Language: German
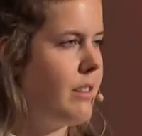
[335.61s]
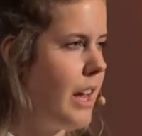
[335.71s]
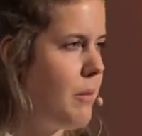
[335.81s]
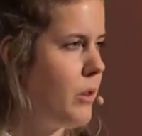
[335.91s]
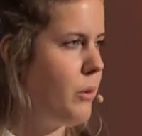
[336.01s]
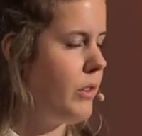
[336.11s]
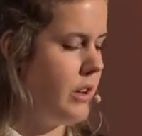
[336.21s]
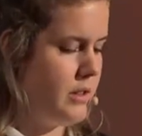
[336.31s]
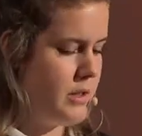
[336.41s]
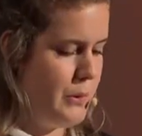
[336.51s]
kommen uns
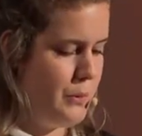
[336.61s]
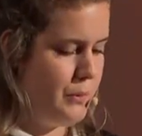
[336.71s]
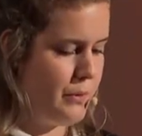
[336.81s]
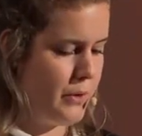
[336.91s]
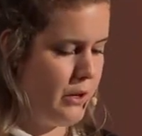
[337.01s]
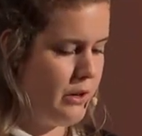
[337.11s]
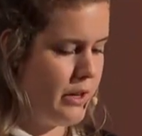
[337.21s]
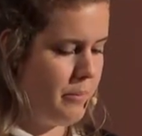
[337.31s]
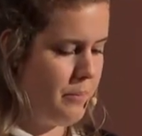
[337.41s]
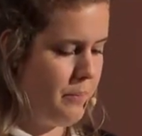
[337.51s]
ganzen Haufen Fragen.